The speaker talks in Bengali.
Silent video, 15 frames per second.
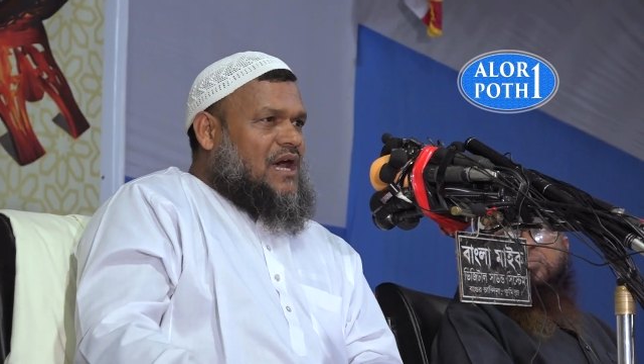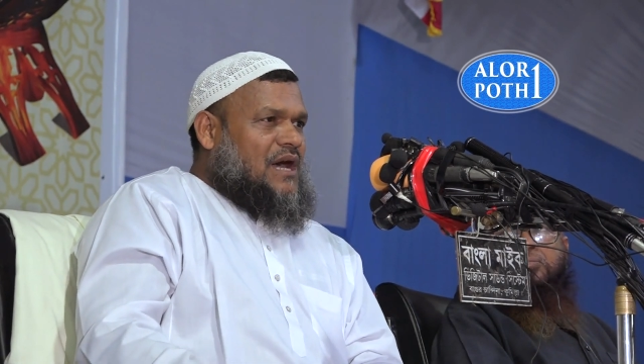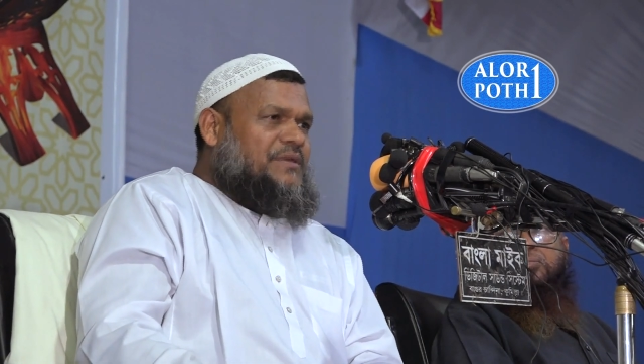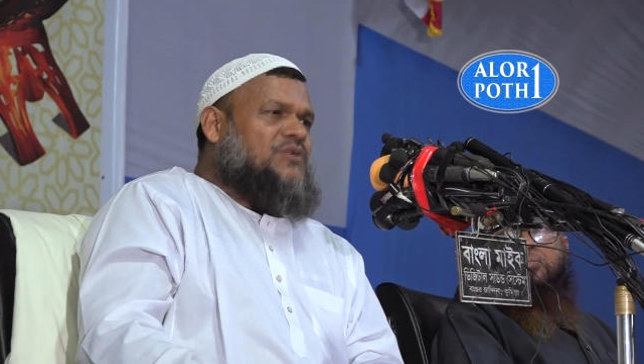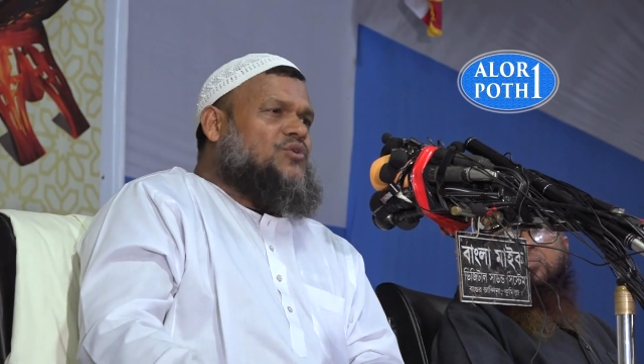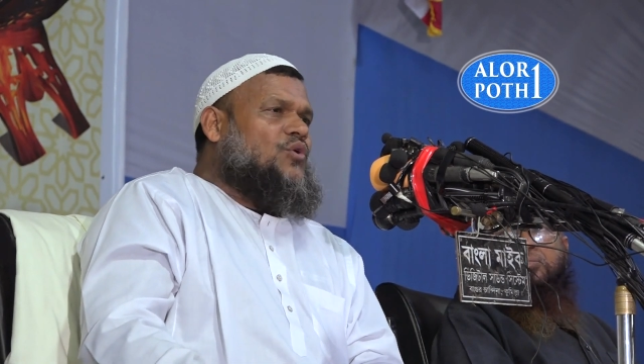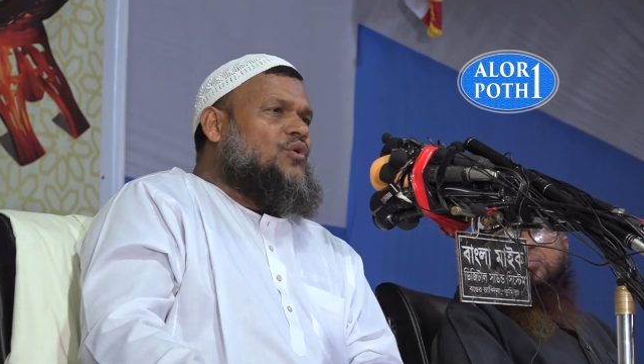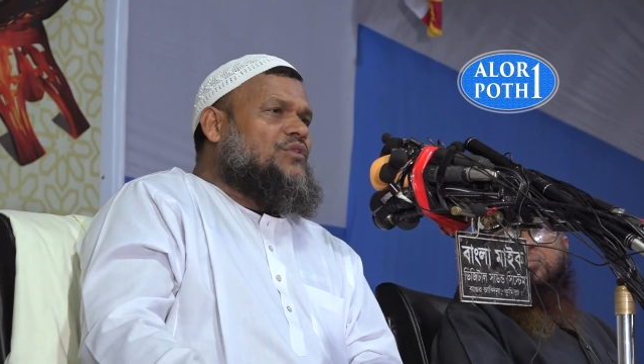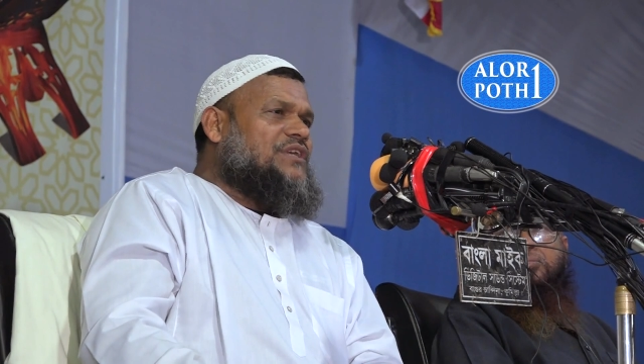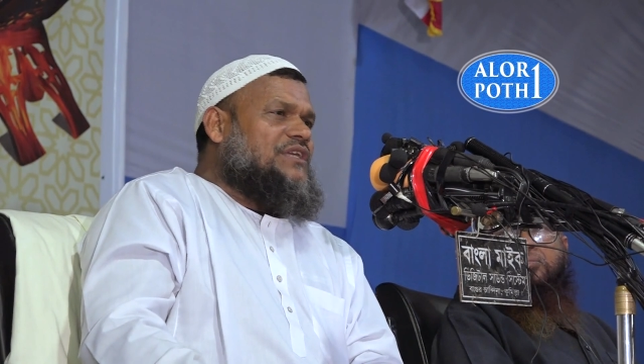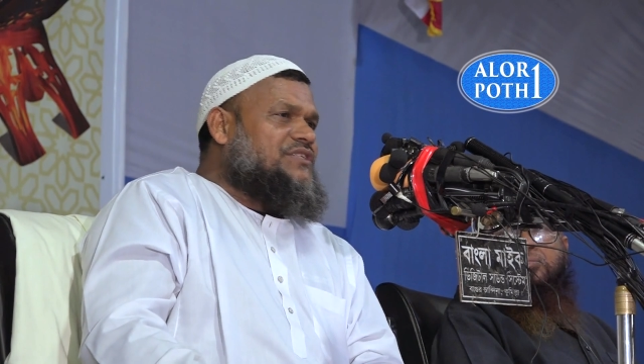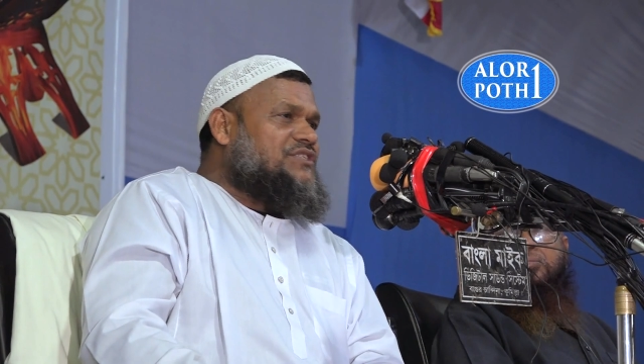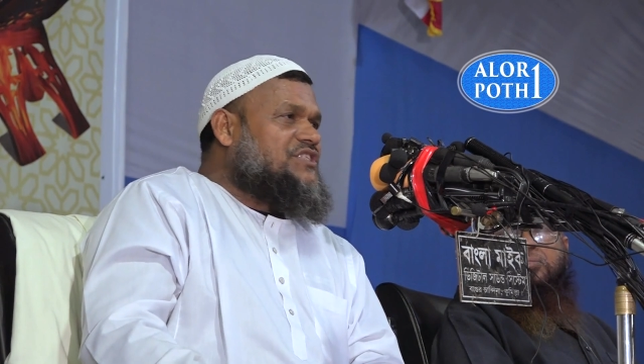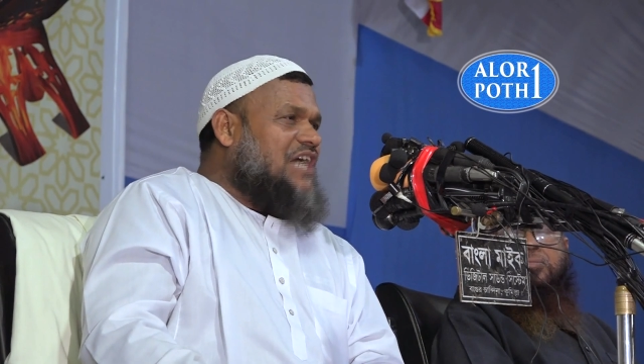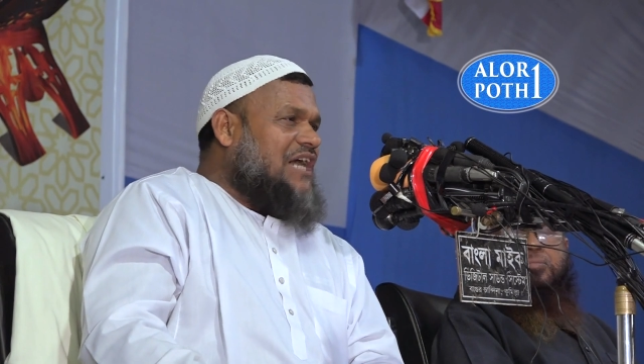আমি
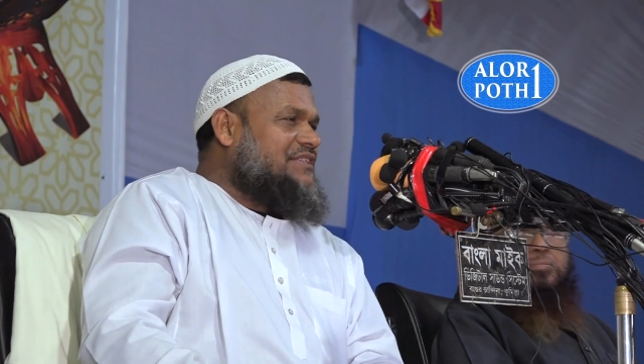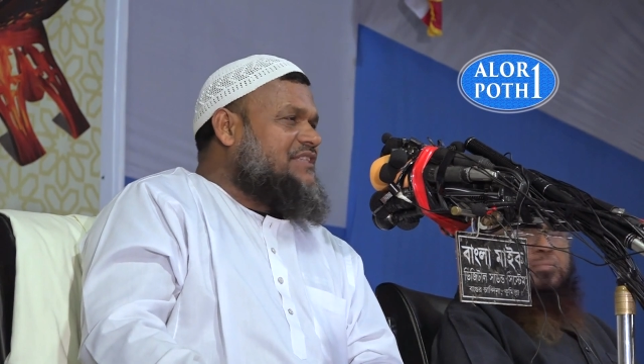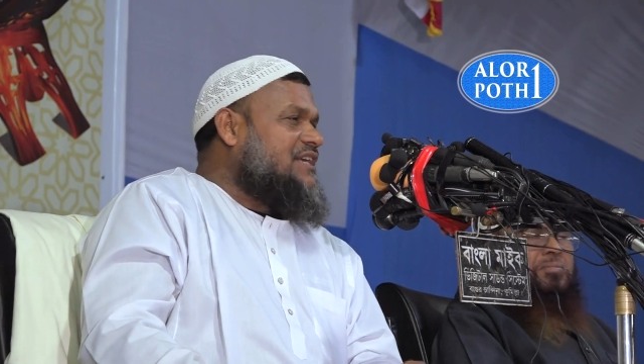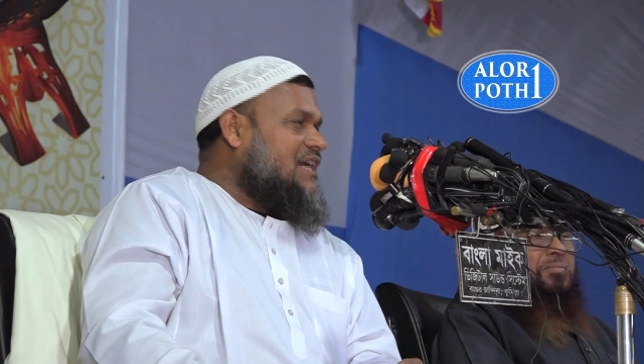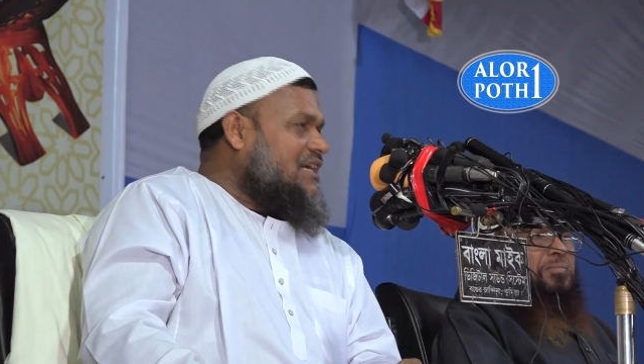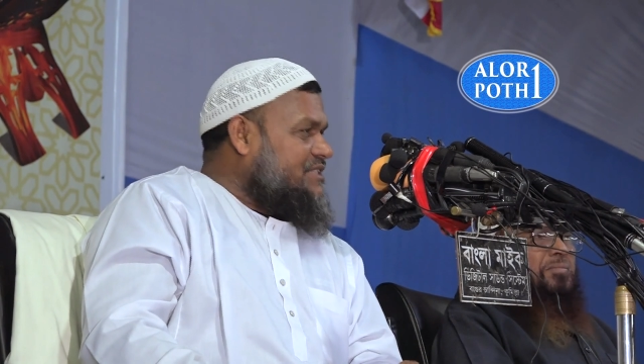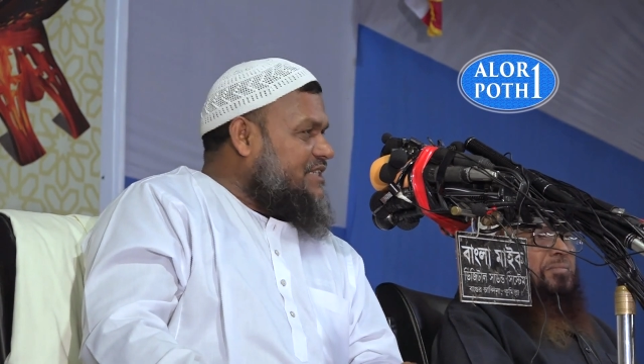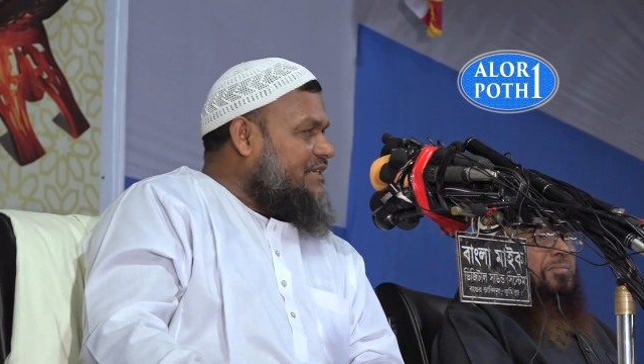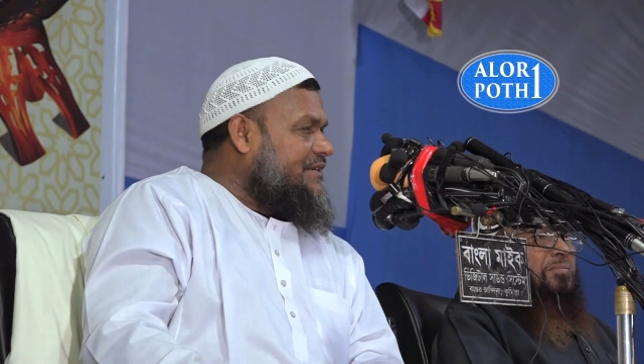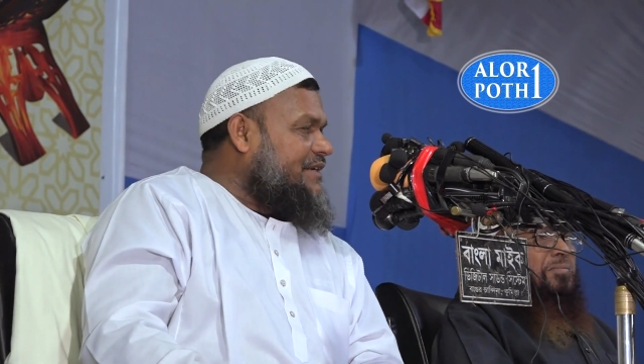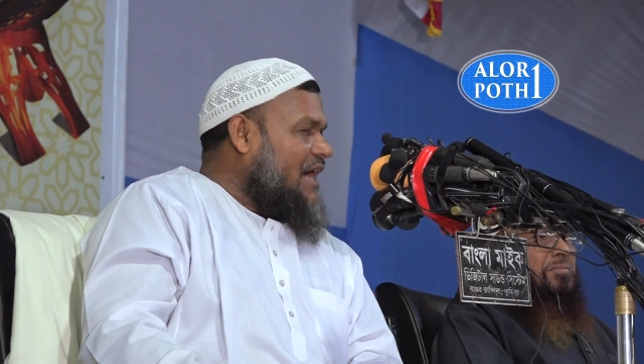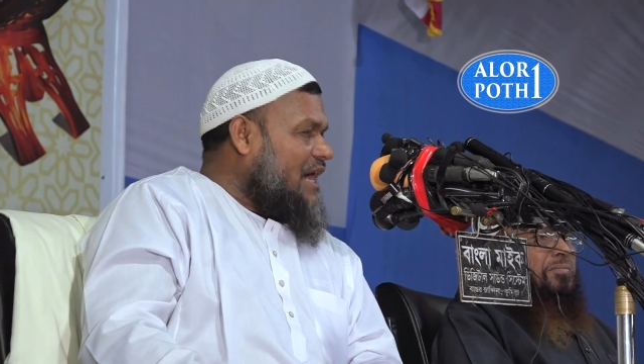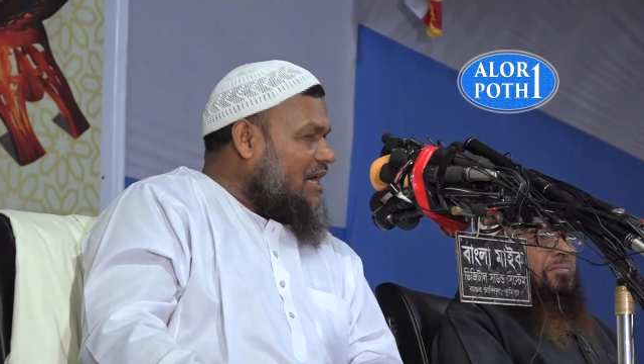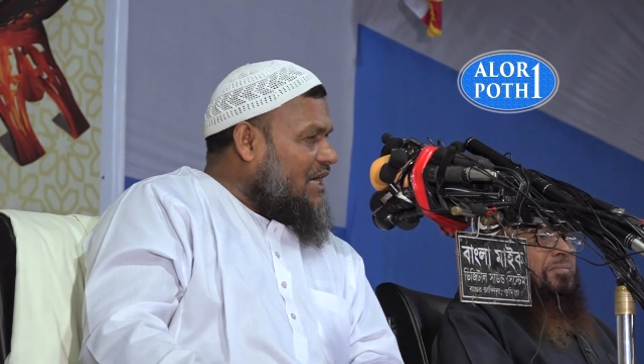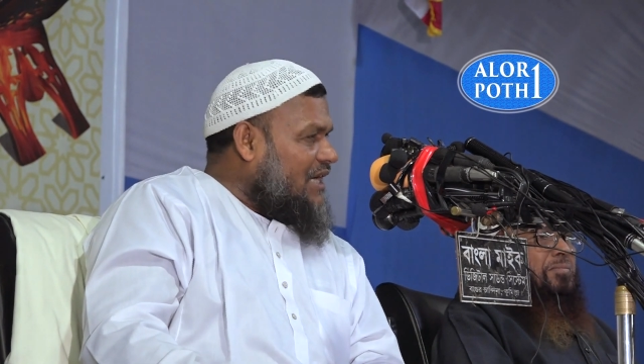কোনোদিন জাতির কাছে
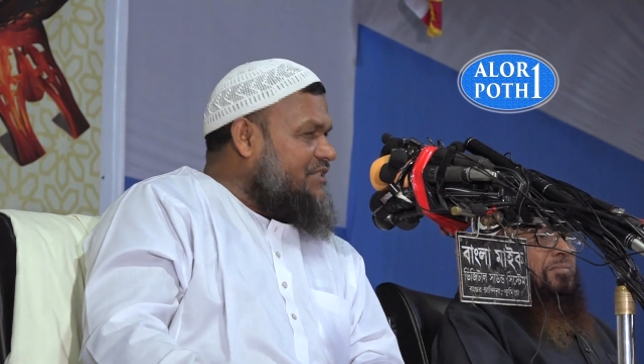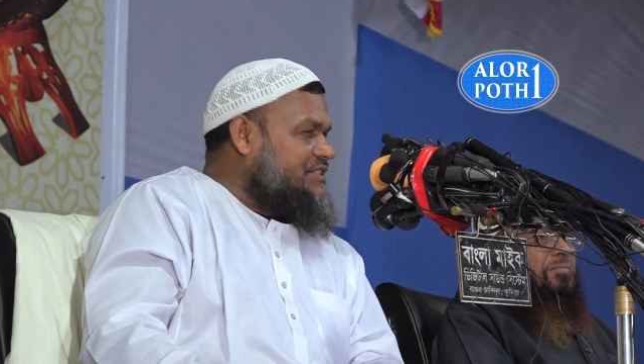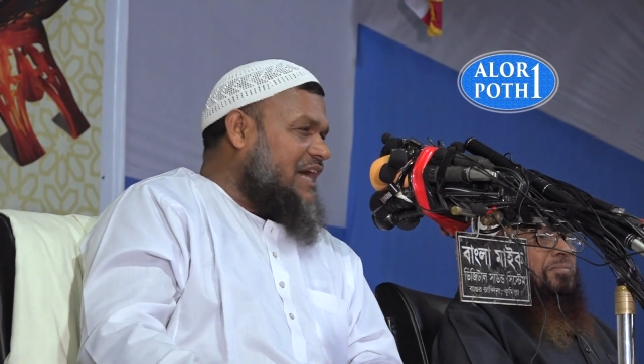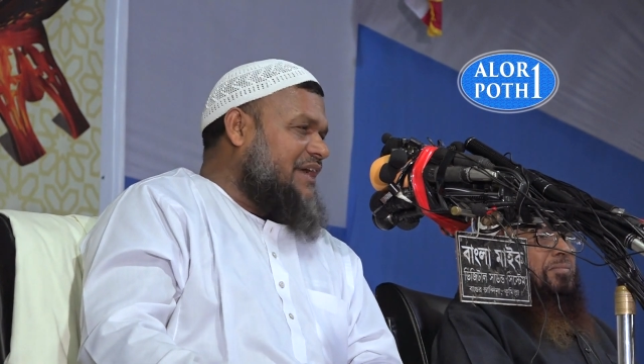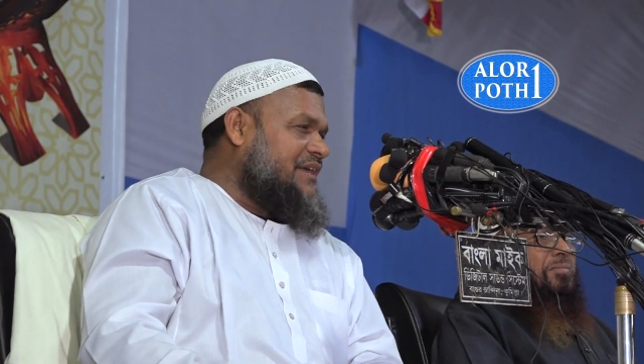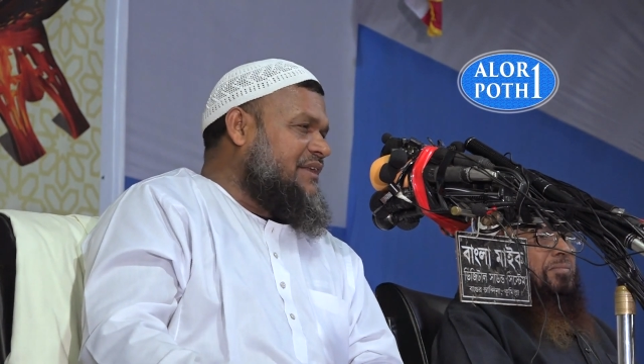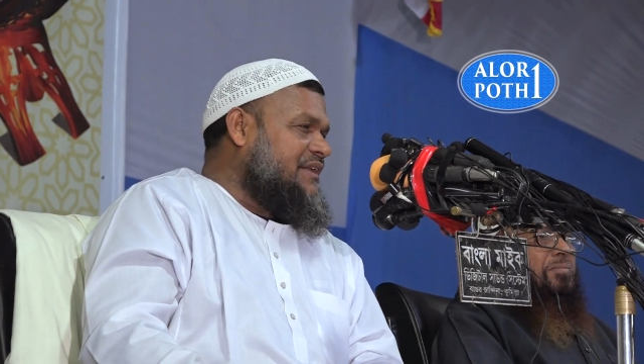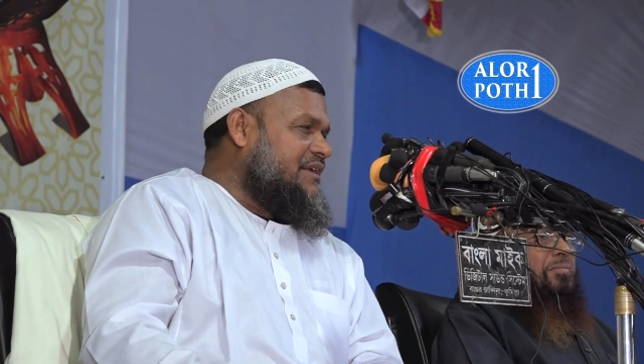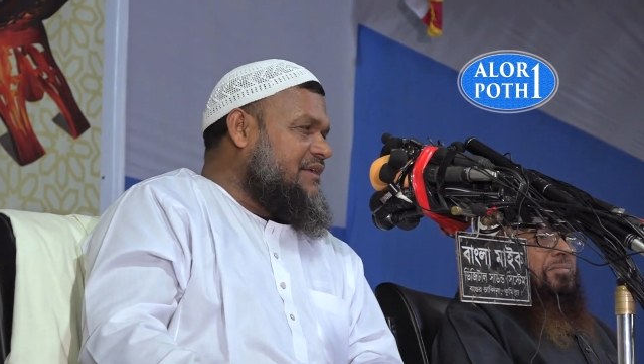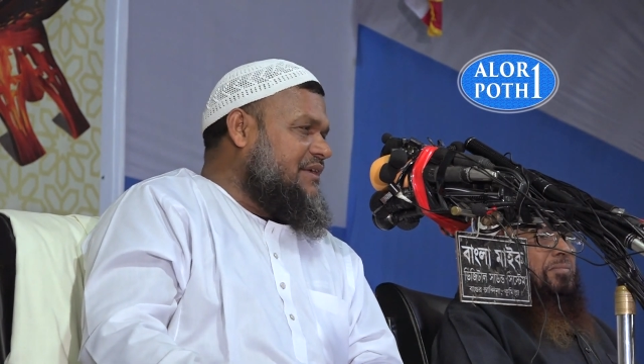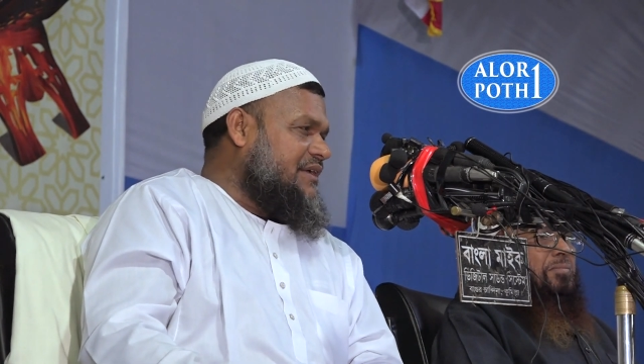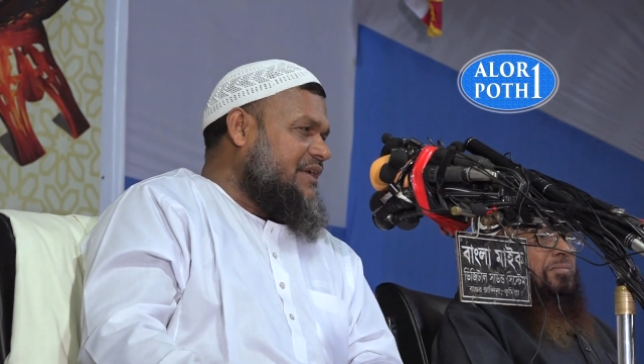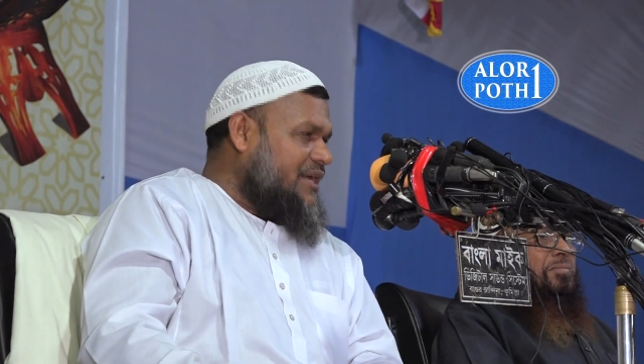টাকা চাইনি